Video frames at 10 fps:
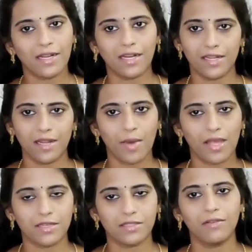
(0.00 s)
பிளாக் கலரா
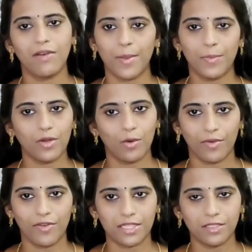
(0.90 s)
மாறறதுக்கு வாய்ப்பு
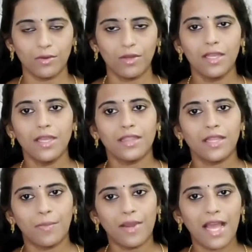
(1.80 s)
ரொம்பவே அதிகம்
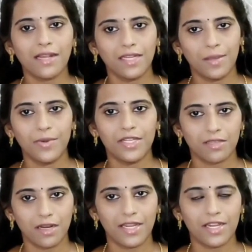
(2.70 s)
இந்த பிளாக் லிப்
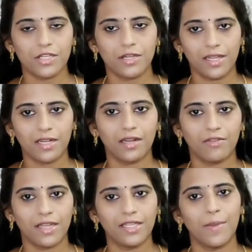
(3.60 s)
டிஸ்கலரேஷன்
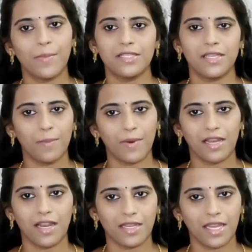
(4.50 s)
இருக்கிறவங்க இதை எப்படி சரி
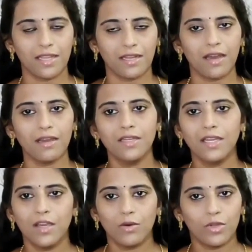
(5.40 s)
பண்ணலாம்னு கேட்டீங்கன்னா
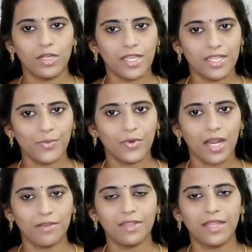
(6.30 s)
ஒரு டீஸ்பூன்
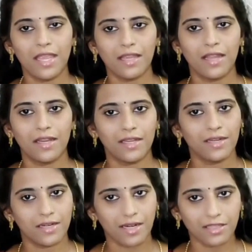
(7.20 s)
அளவு தேங்காய்
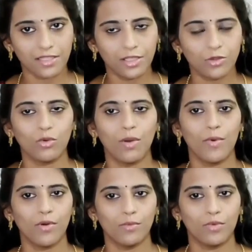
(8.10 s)
எண்ணெய் ராத்திரி தூங்க
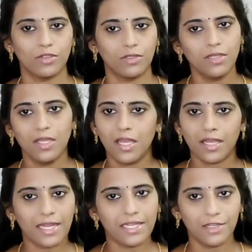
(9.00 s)
போகும்போது
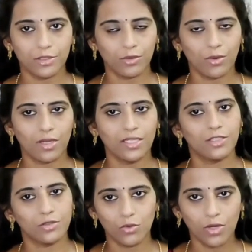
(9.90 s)
கையில் எடுத்துக்கோங்க
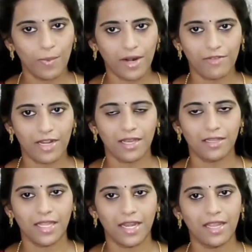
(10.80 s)
இதை சூடு பண்ண வேண்டாம்
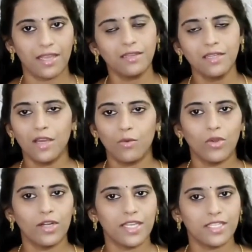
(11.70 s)
அந்த எண்ணெயை
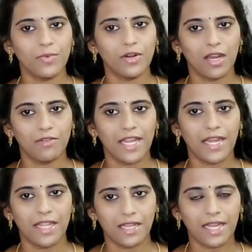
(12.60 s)
ஒரு டீஸ்பூன் அளவு
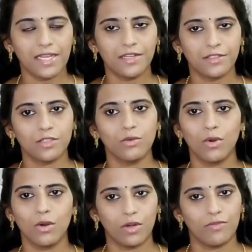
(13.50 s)
எண்ணெயை கையில் எடுத்துட்டு
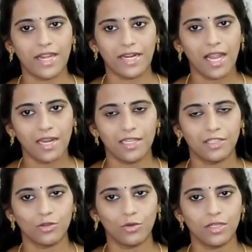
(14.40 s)
உங்க ஒரு விரலால
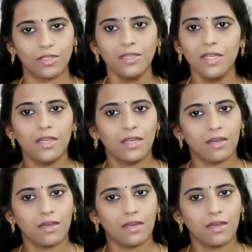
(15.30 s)
அதை தொட்டு